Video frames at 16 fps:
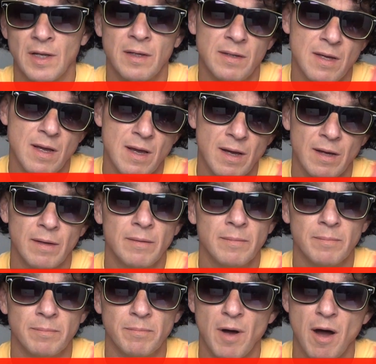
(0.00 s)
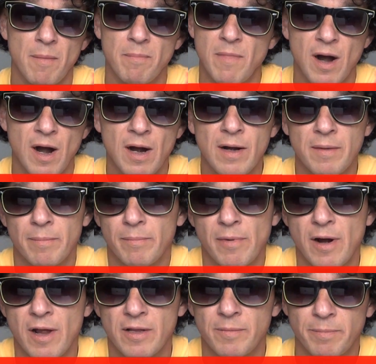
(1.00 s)
Yeah, Bob Marley,
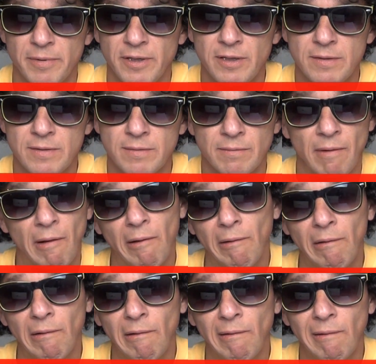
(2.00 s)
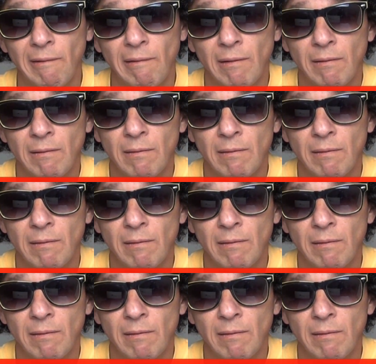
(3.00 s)
Brad Pitt. Oh.